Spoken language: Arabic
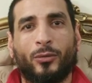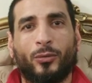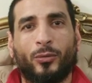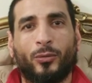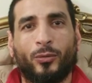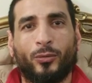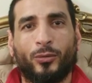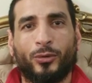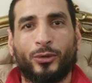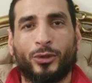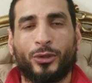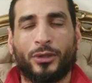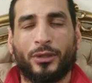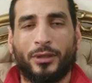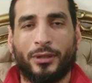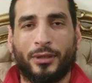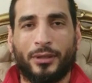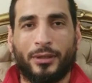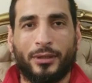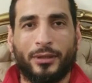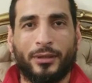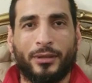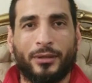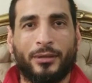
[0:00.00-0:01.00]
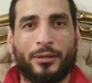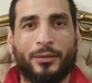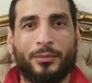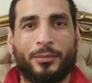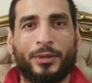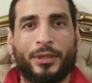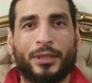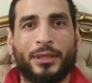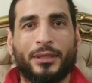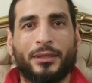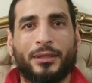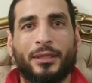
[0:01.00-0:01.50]
وإن شاء الله
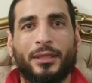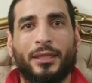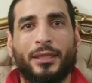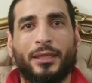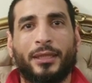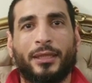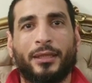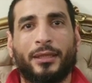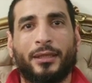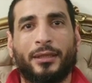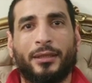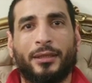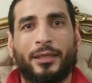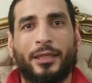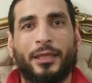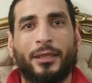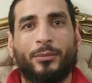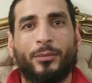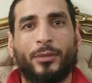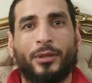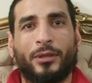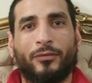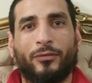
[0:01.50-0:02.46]
بإذن الله دايما